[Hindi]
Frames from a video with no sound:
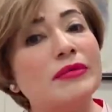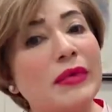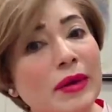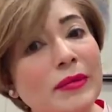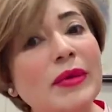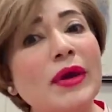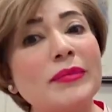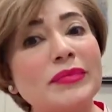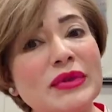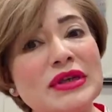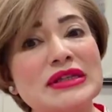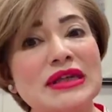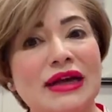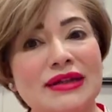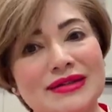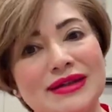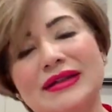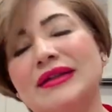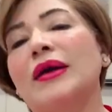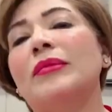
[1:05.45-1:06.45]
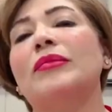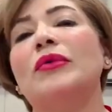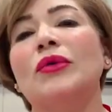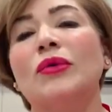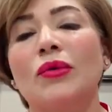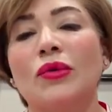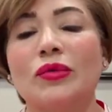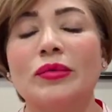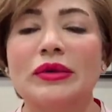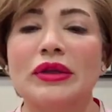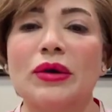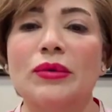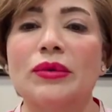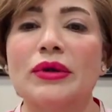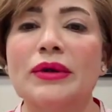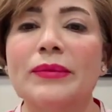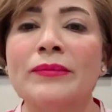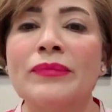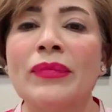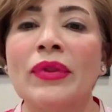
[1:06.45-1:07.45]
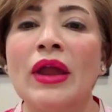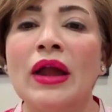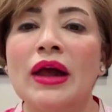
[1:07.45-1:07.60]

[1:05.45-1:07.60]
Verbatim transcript: मैं भी अपनी साथ साथ आप लोगों को बताऊँगी